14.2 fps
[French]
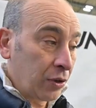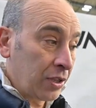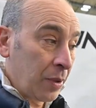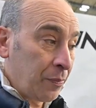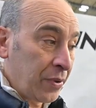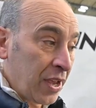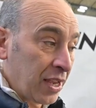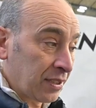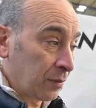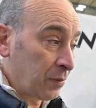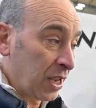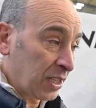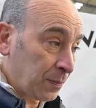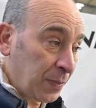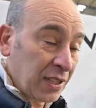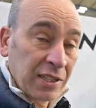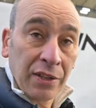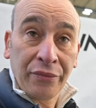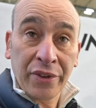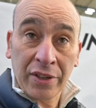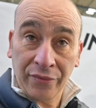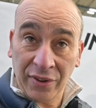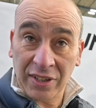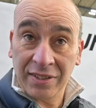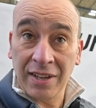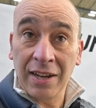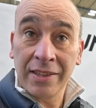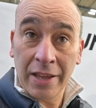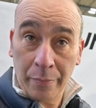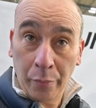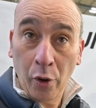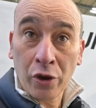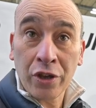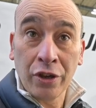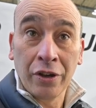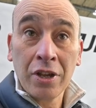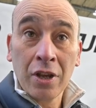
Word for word: des pièces bien spécifiques facelles d'époque